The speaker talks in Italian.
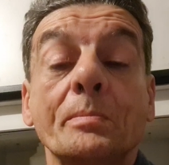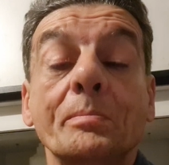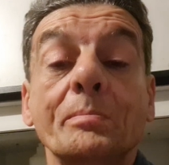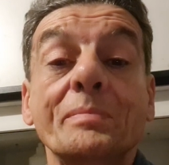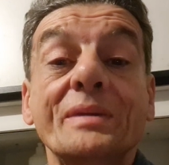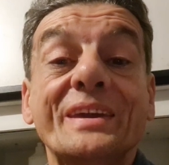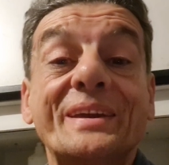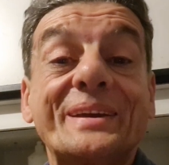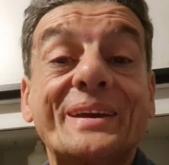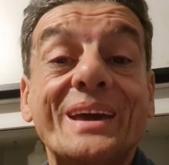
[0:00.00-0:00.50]

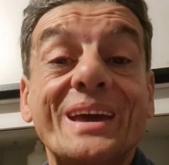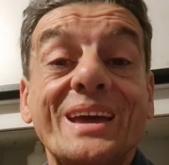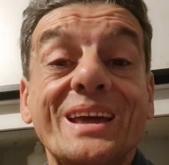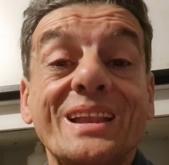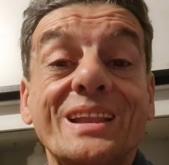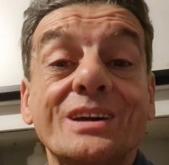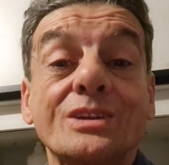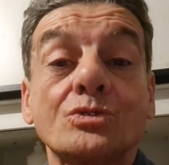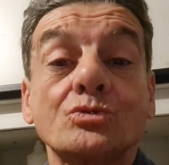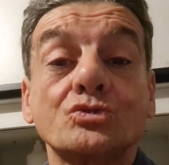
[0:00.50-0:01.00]

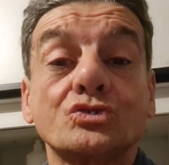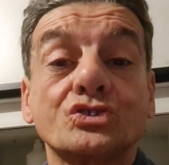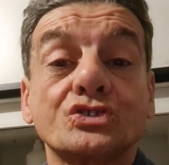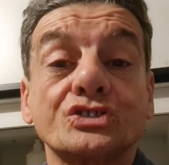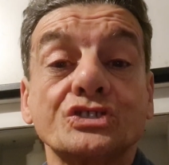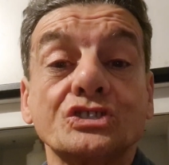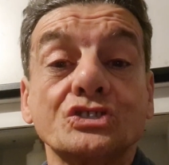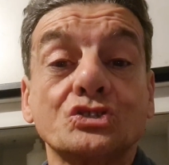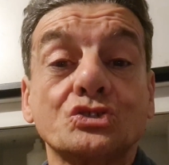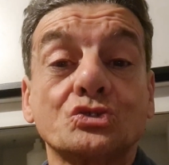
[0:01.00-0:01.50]
Michele
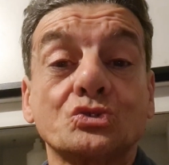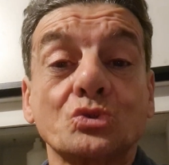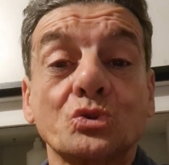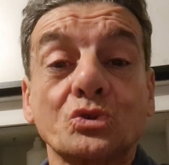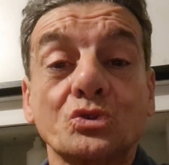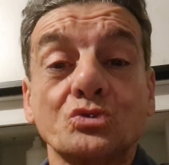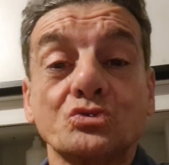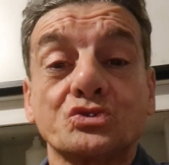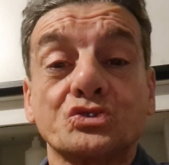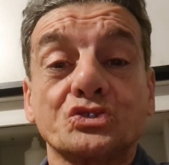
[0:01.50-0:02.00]

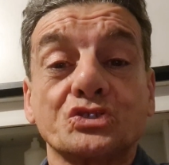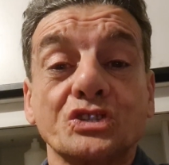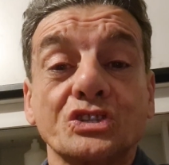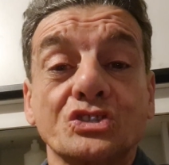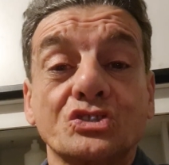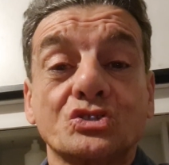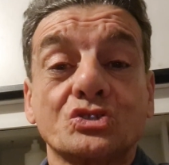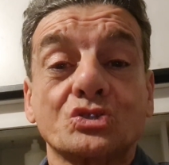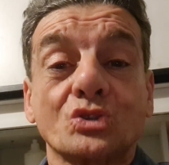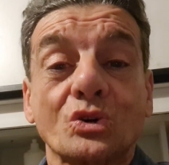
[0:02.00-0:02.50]
Ruscitto,
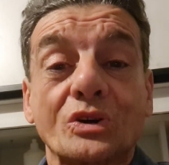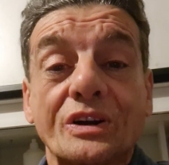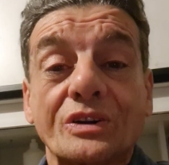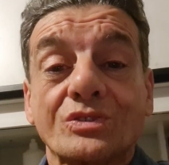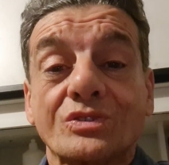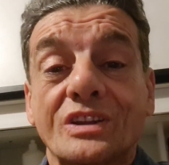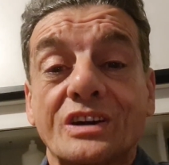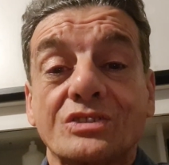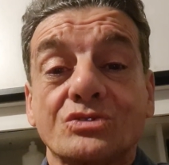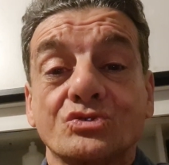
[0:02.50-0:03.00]
riuscito
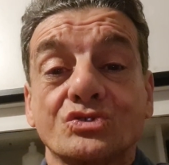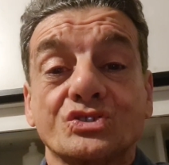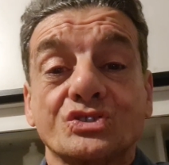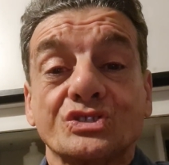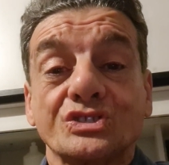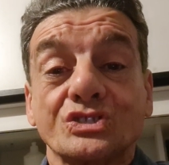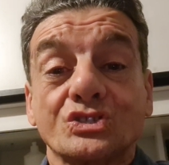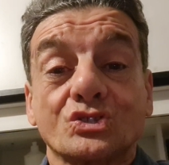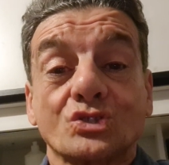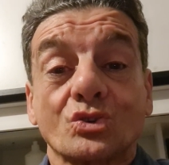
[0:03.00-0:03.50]
che non è
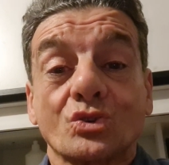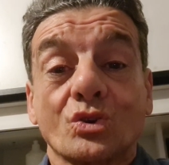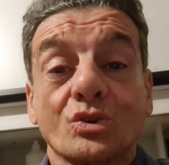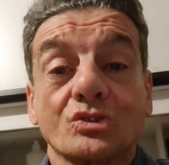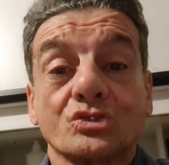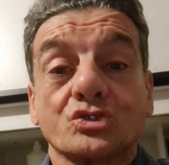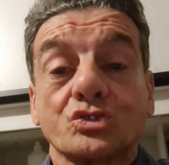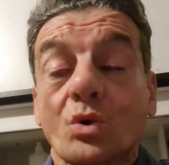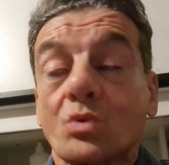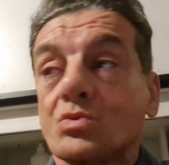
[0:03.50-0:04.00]
riuscito, non
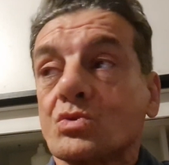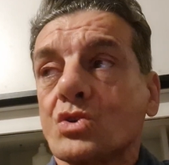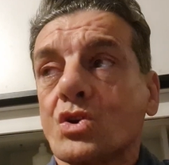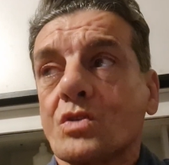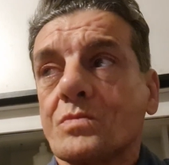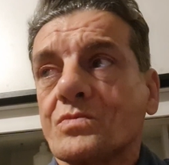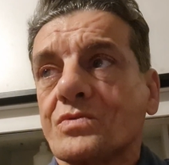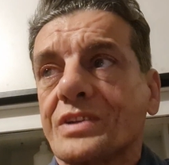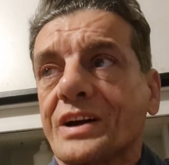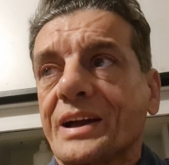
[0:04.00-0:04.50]
lo so, un
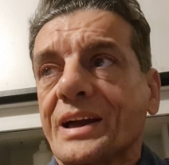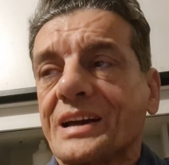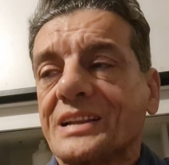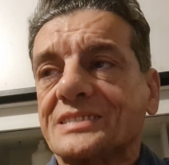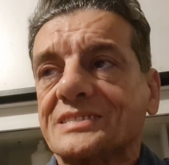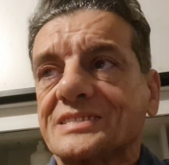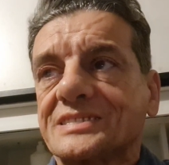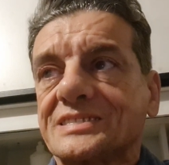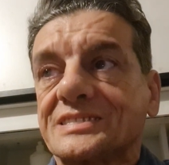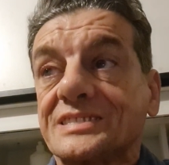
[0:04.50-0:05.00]
nome, una
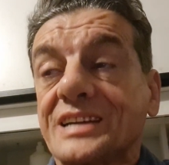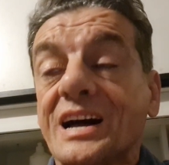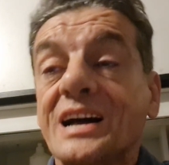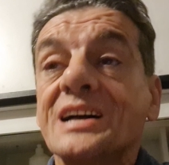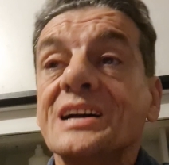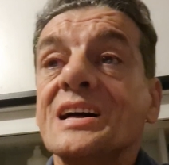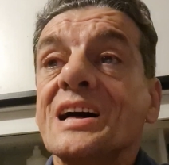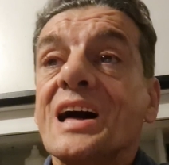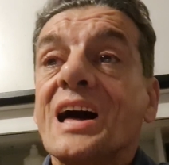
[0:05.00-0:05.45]
garanzia.